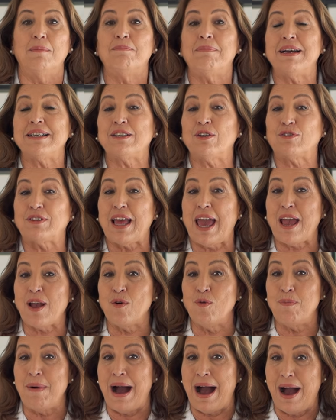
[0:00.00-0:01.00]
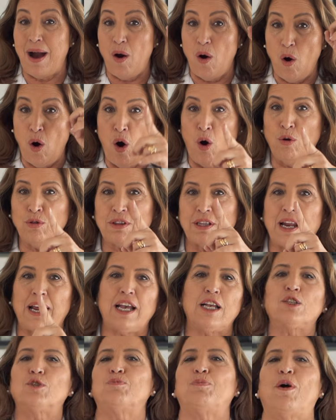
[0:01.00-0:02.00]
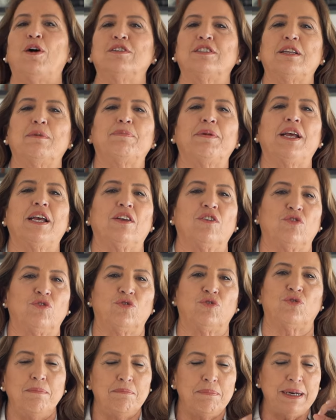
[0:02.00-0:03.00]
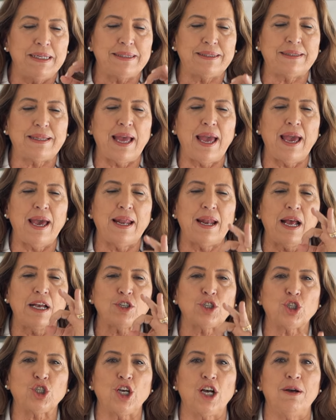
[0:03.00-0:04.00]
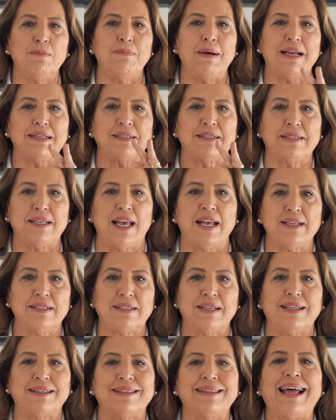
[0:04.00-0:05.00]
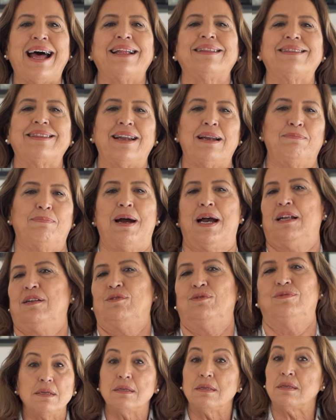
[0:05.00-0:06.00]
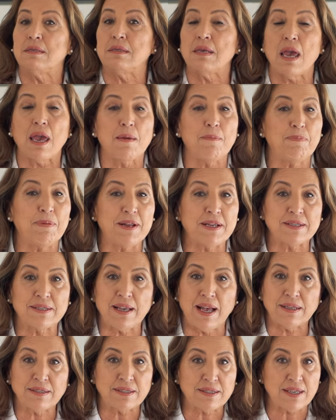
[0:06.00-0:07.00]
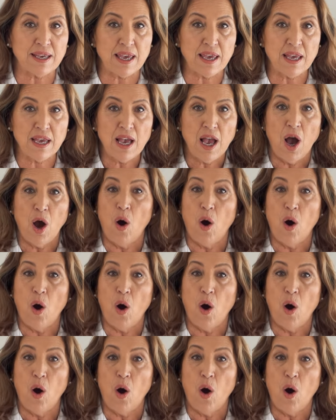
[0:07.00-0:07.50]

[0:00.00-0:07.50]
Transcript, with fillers: Mas eu tenho uma outra resposta para isso. Manter a chama acesa dá trabalho. Simples assim.